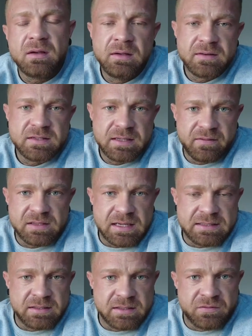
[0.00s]
Das, was
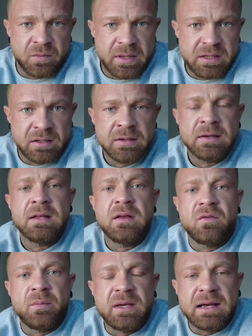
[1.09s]
heißt das jetzt für mich?
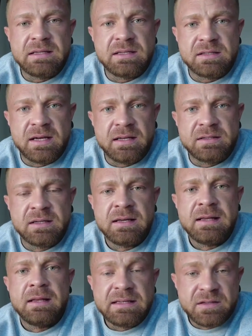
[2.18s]
Für mich heißt das jetzt
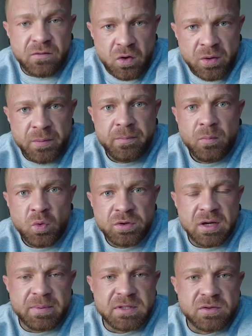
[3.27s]
nächste Woche
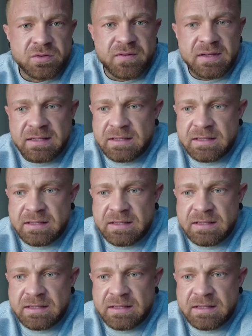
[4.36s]
Montag bzw.